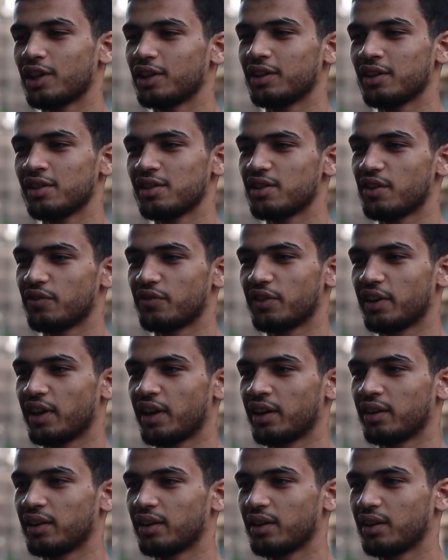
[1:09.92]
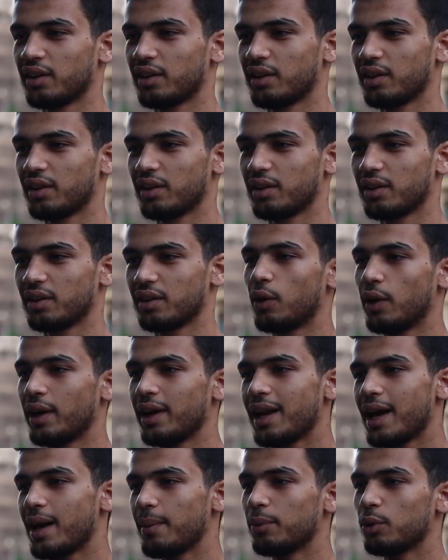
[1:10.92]
عن 2 0 يعني لا ده
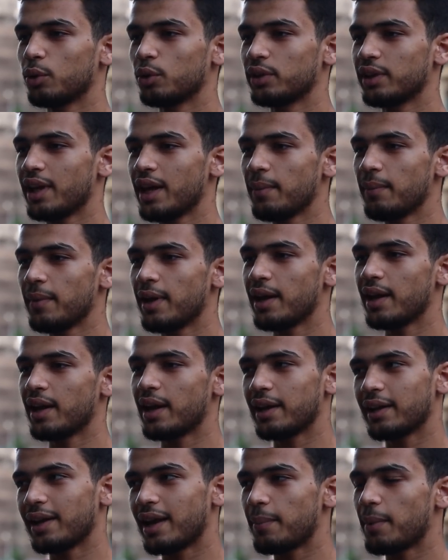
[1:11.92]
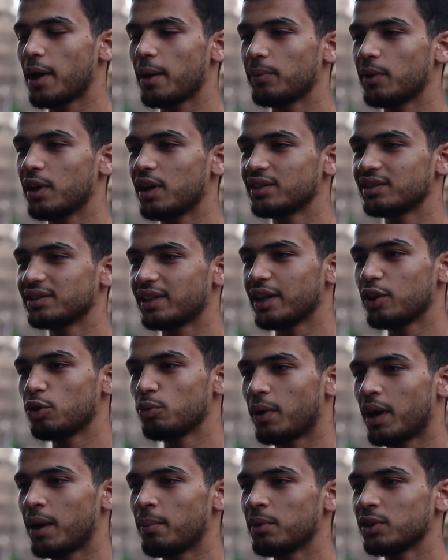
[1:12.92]
هيلعب لقدام هيلعب عبد الله
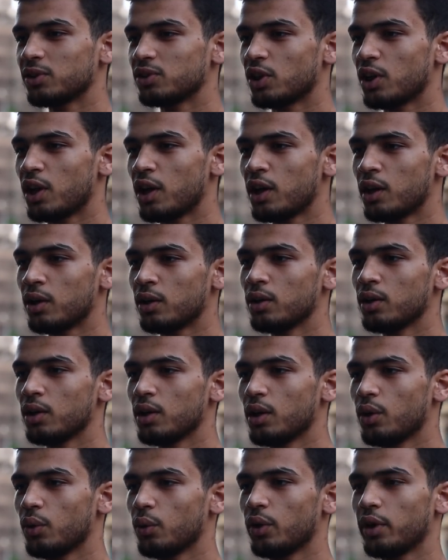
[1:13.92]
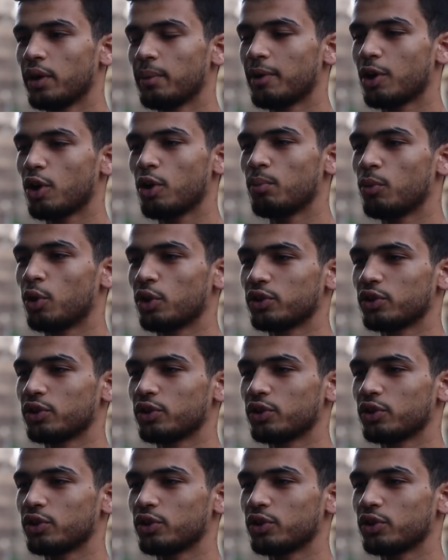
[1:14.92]
السعيد ومحمد صلاح ومروان